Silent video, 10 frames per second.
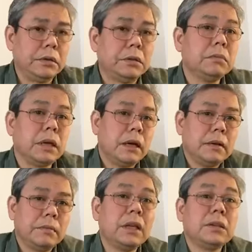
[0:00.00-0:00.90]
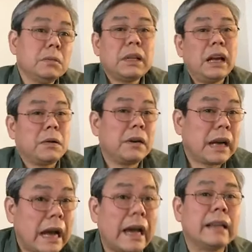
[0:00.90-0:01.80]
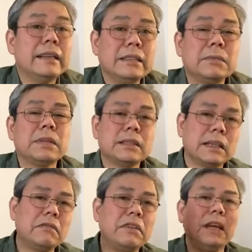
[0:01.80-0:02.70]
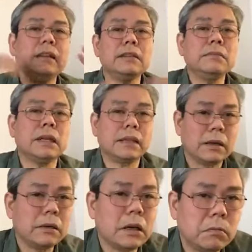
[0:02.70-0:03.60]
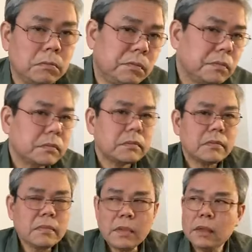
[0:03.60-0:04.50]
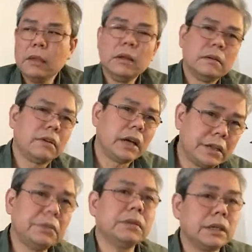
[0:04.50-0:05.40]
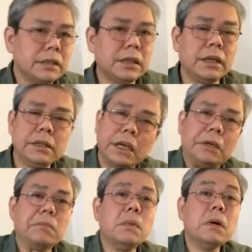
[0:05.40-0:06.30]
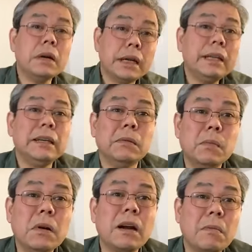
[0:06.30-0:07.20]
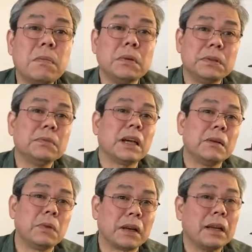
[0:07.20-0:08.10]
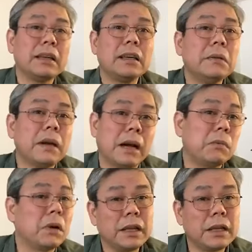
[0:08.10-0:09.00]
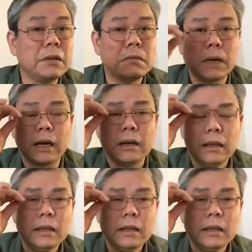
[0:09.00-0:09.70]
chúng ta tức là chúng ta là con gà nhưng chúng ta sẽ vẽ chúng ta thành con công và chúng ta sẽ nhảy múa cái điệu múa công của chúng ta một cách kiêu ngạo một cách kiêu mạn